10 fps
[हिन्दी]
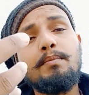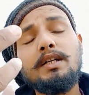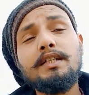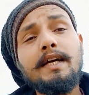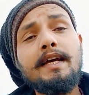
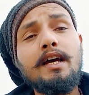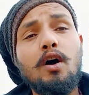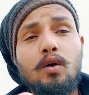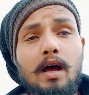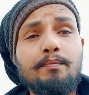बनी रहे
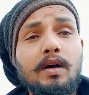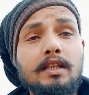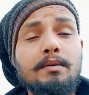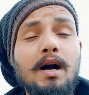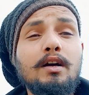और आपका
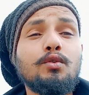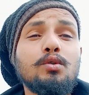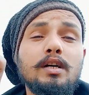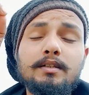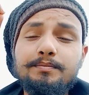दिमाग
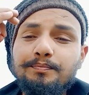जो है